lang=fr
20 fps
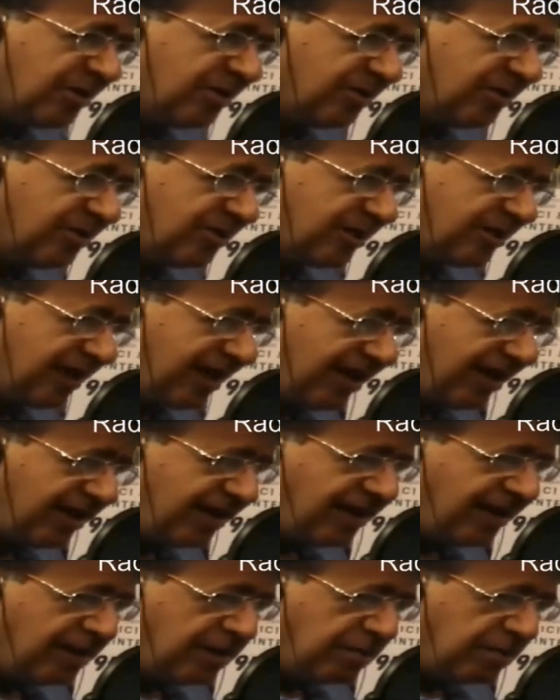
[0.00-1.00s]
de ciel.
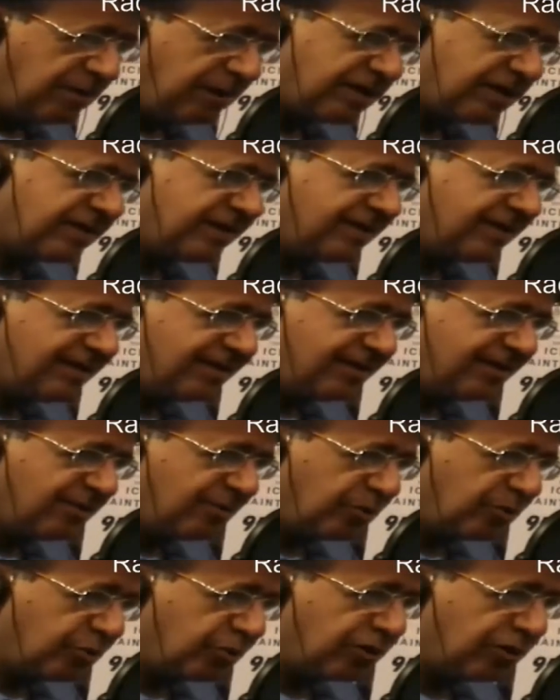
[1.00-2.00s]
Merci de
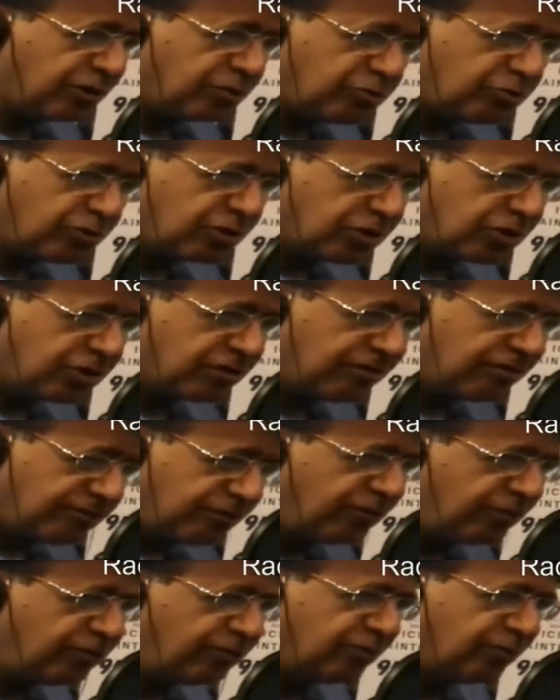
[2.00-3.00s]
me donner tout ce que j'ai
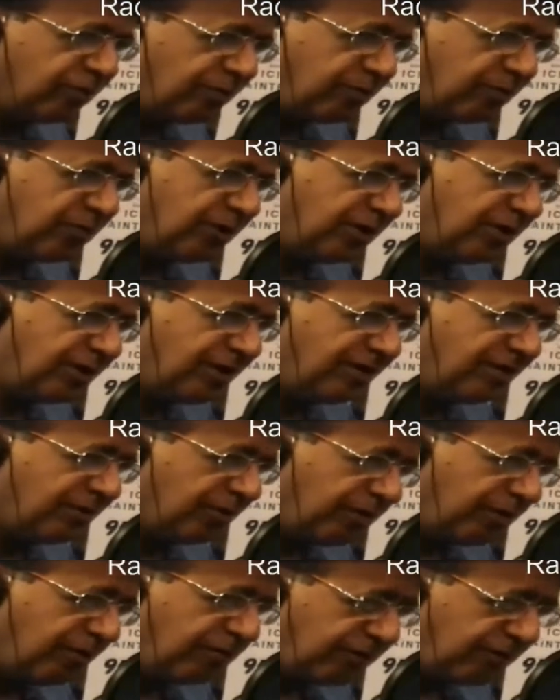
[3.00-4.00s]
voulu depuis mon
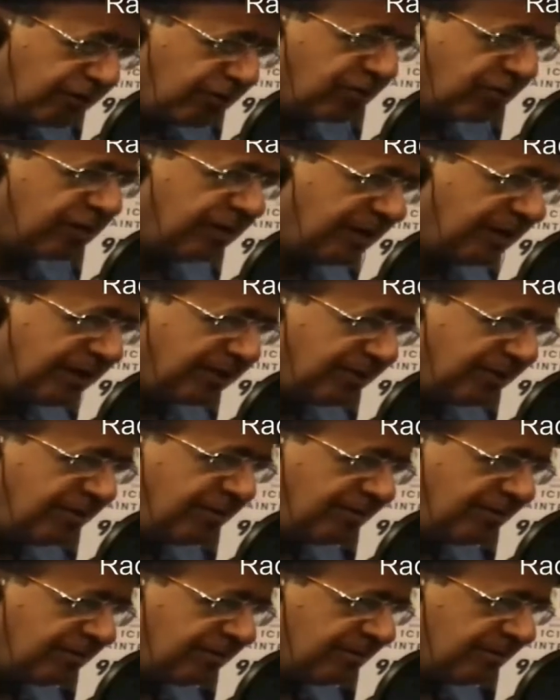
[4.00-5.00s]
enfant jusqu'à
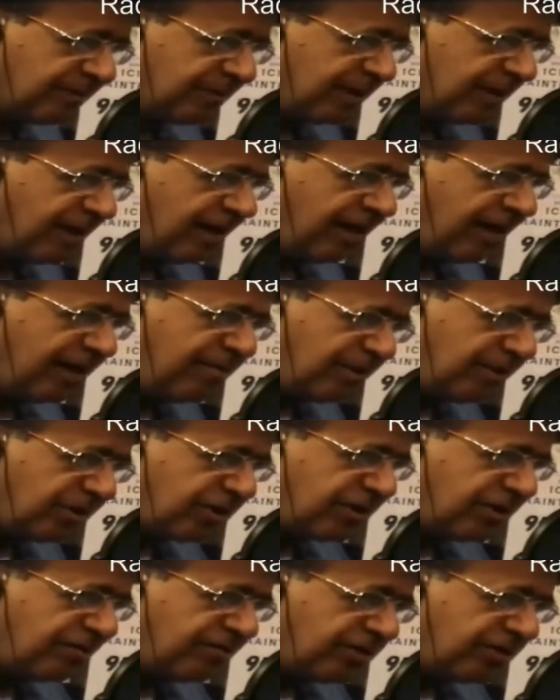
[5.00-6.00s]
maintenant.
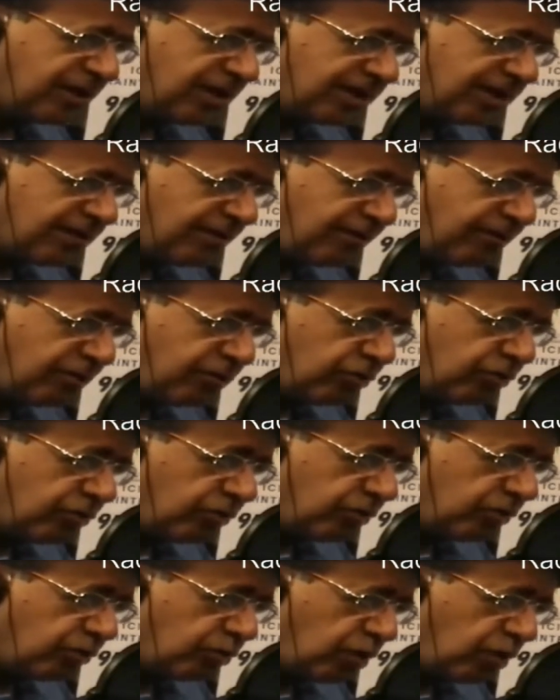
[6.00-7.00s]
Imaginez-vous que les enfants de
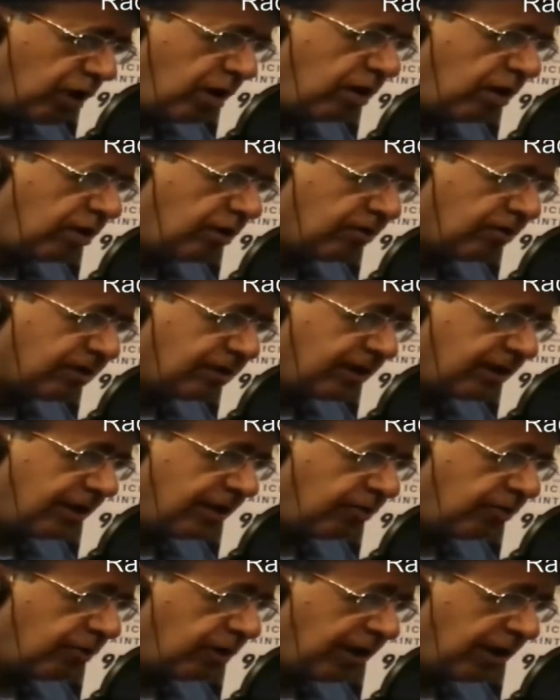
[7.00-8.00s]
roi, l'ancien
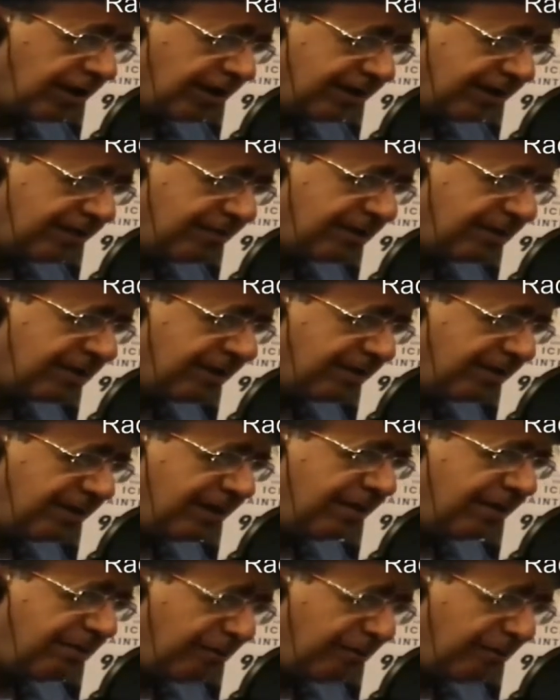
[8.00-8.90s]
roi, il était mes amis et mes